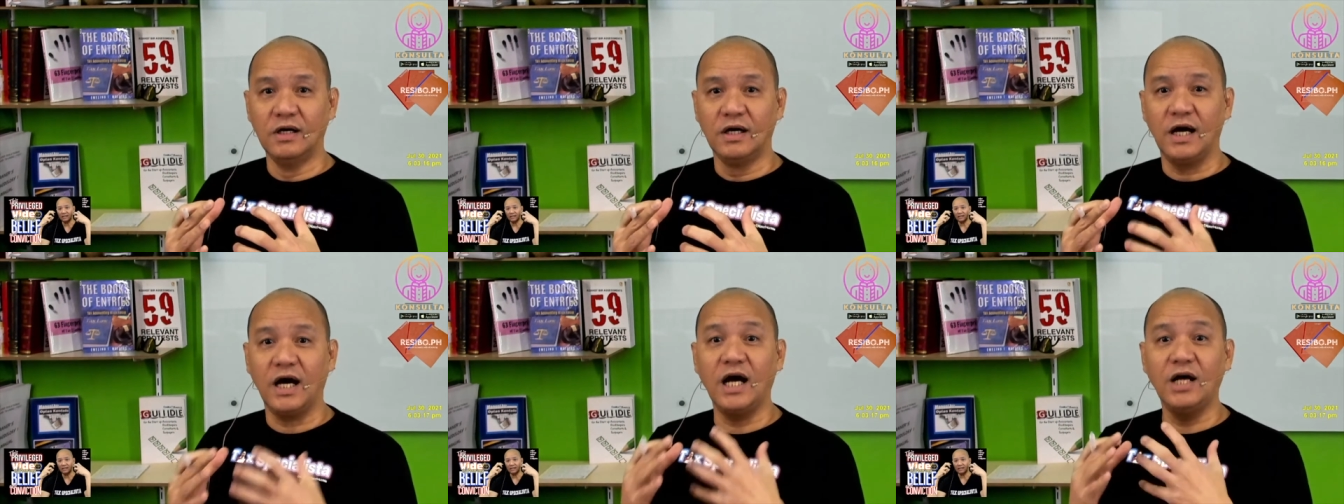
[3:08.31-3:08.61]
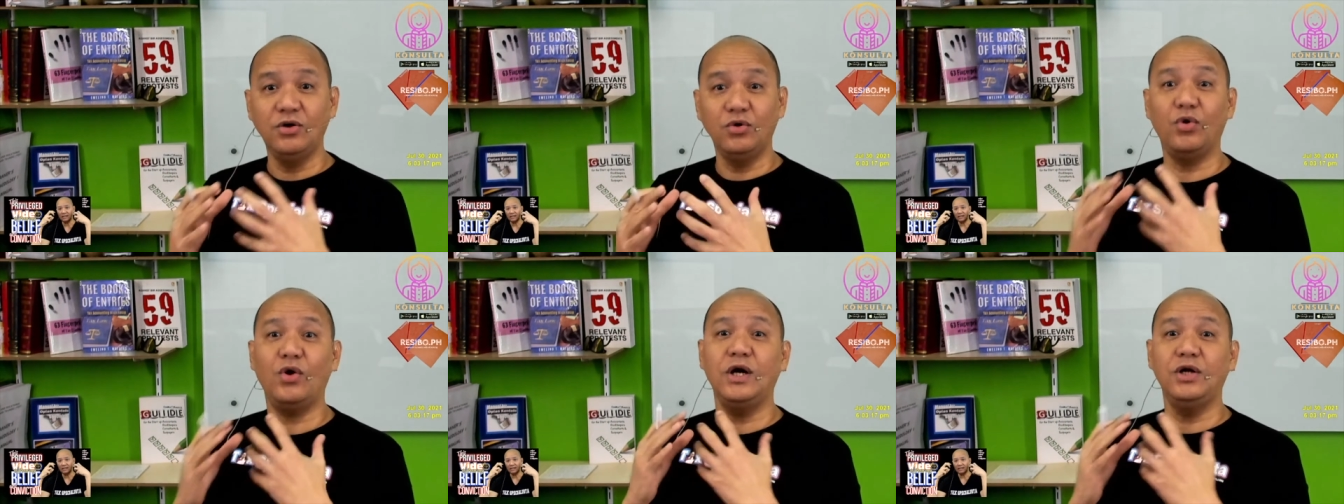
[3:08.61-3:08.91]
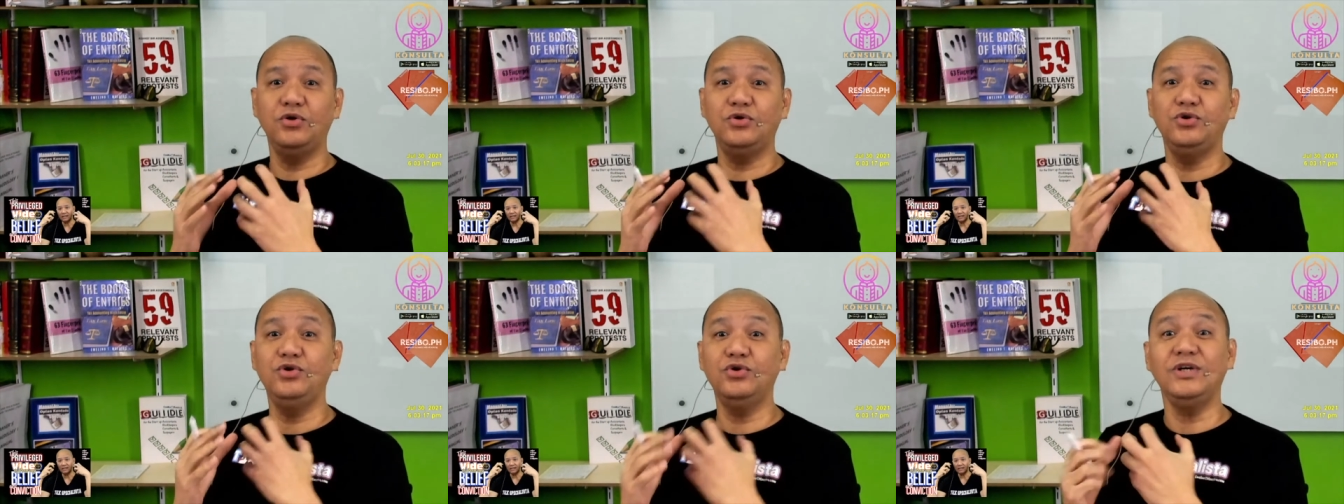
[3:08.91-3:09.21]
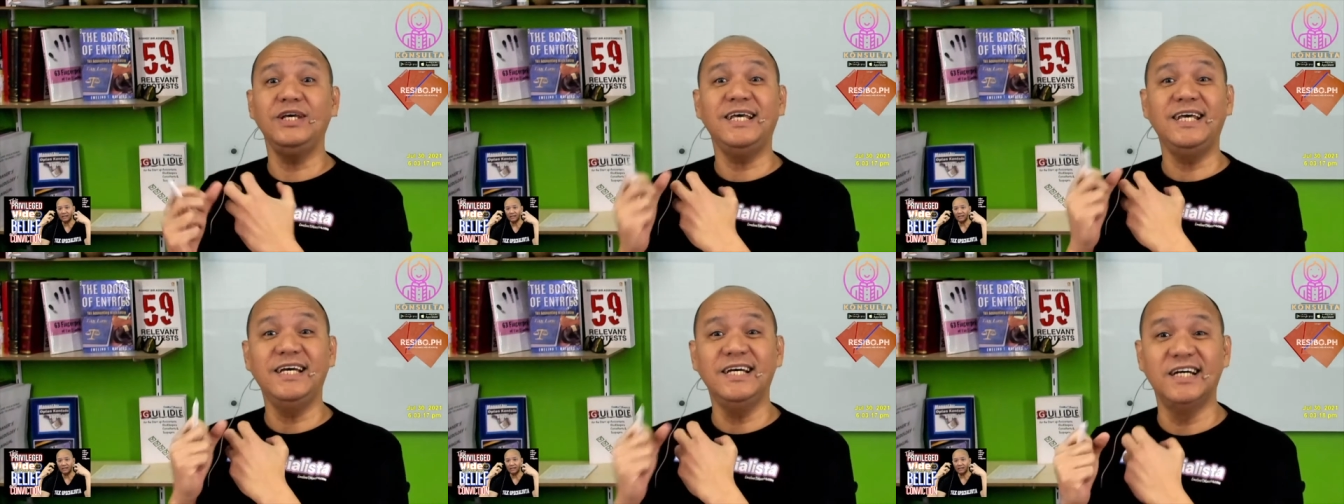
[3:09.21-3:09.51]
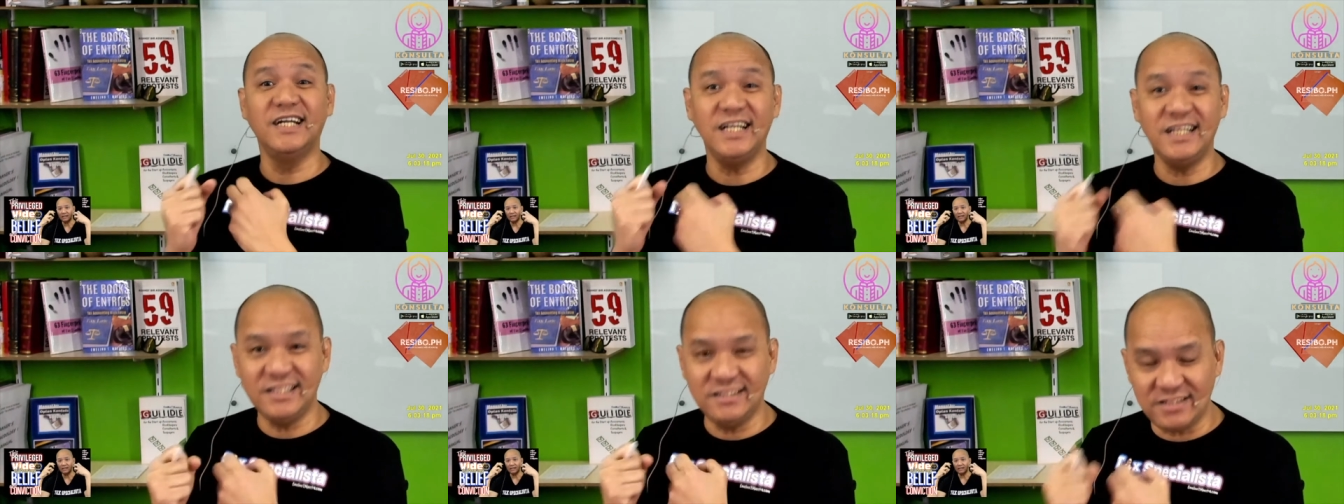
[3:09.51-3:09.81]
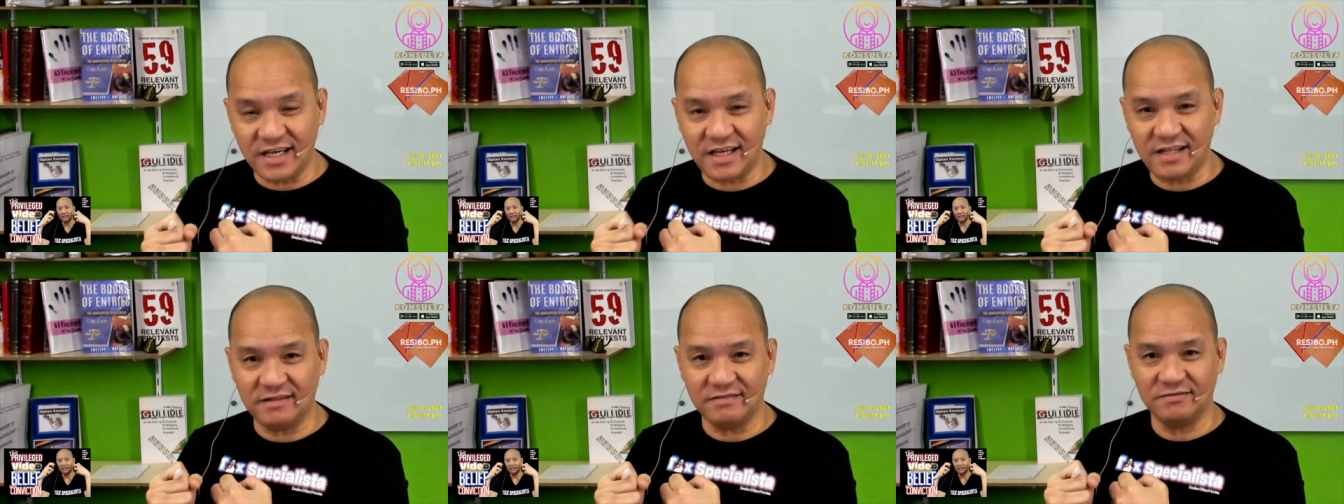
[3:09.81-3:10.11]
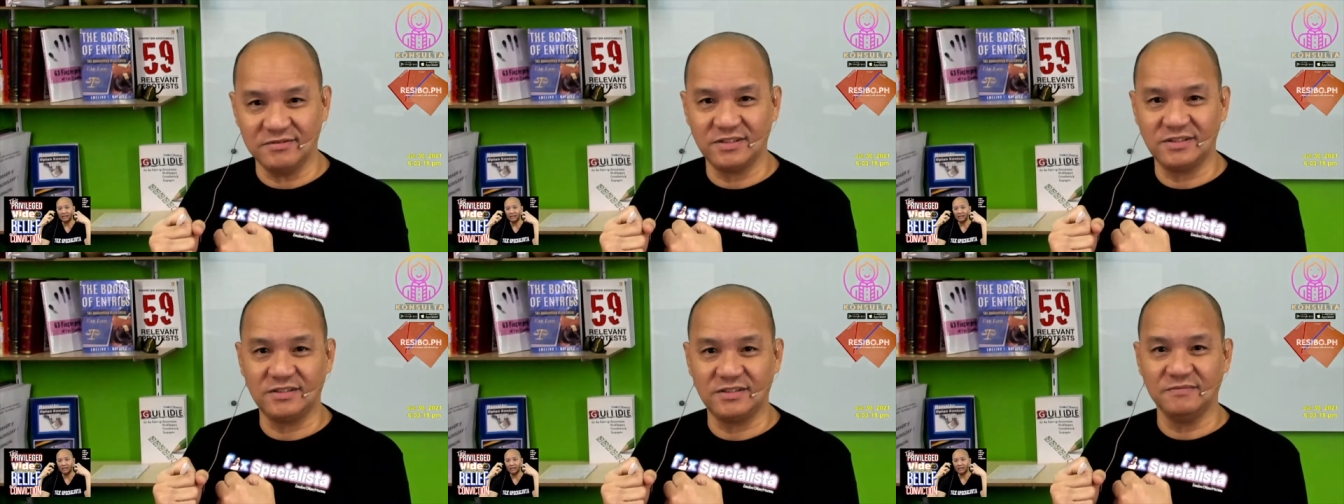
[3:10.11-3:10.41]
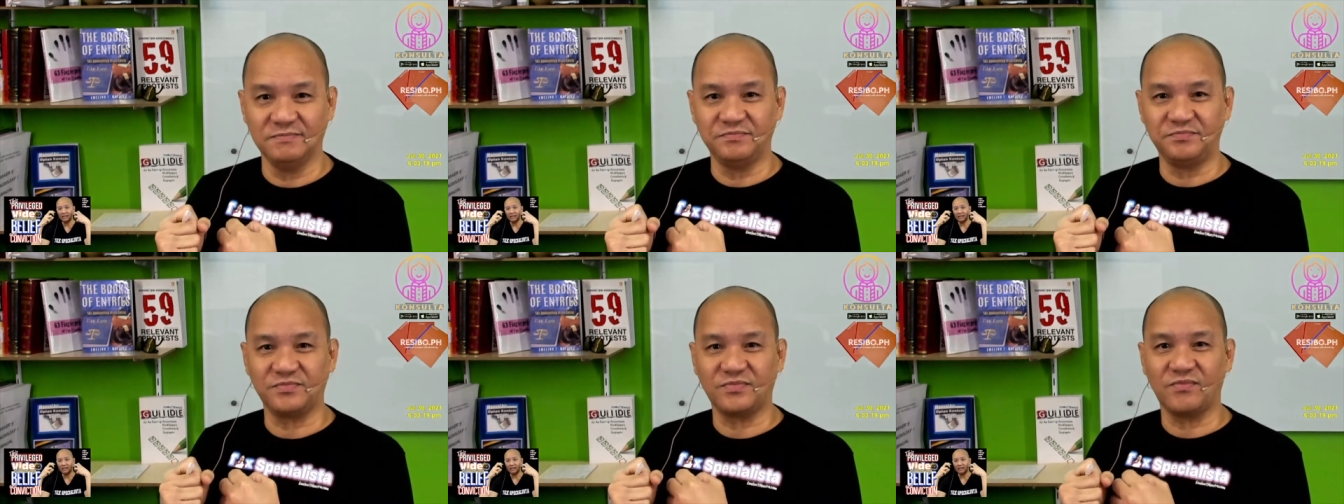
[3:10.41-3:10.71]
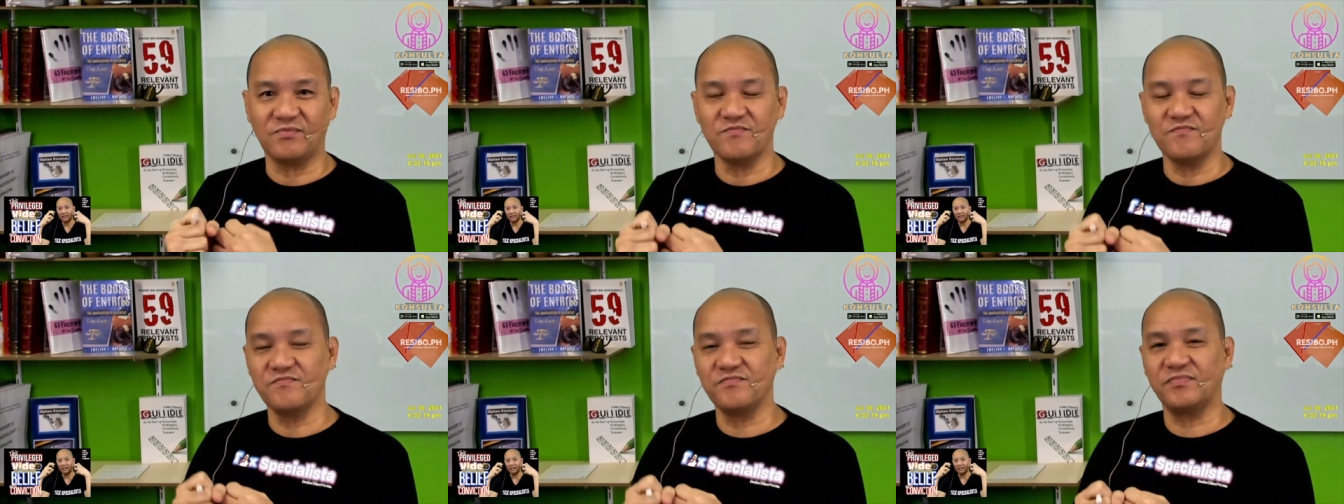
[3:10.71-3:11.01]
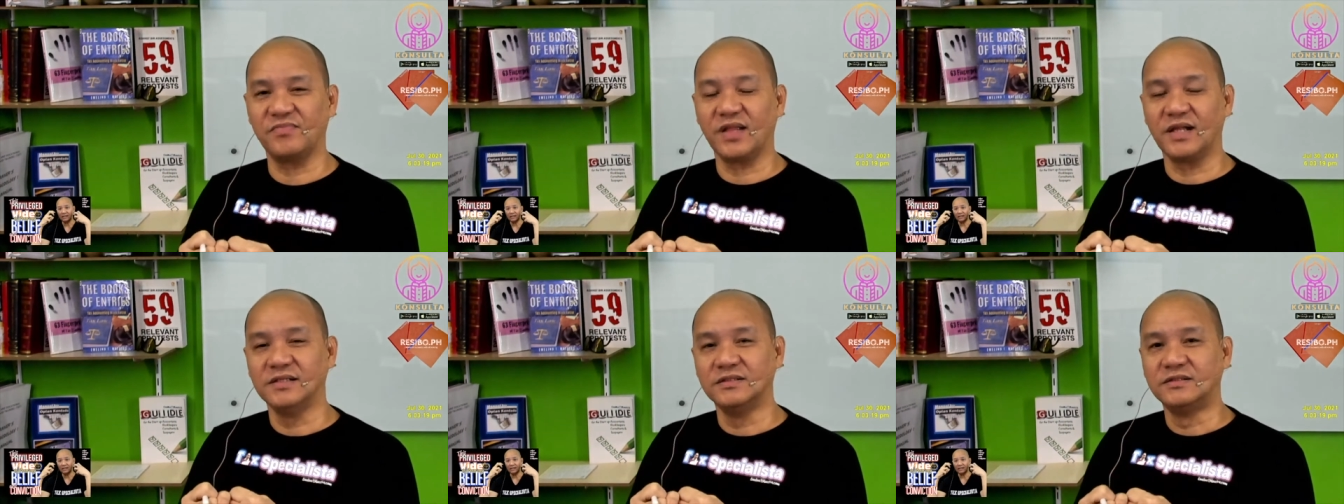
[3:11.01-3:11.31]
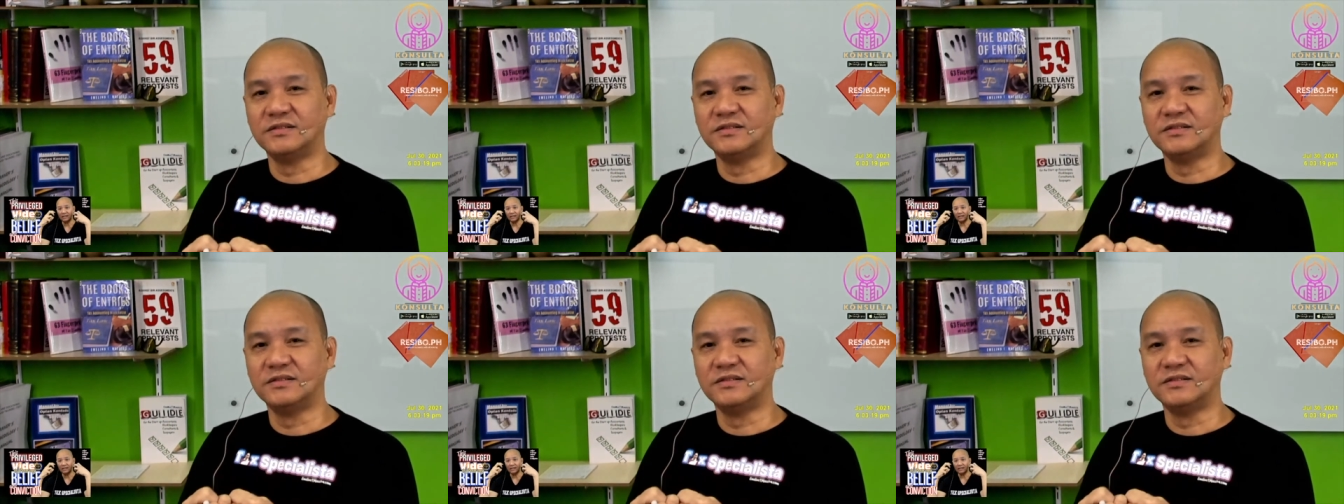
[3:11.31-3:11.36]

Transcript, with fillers: ano-ano yung ingredients? Mm.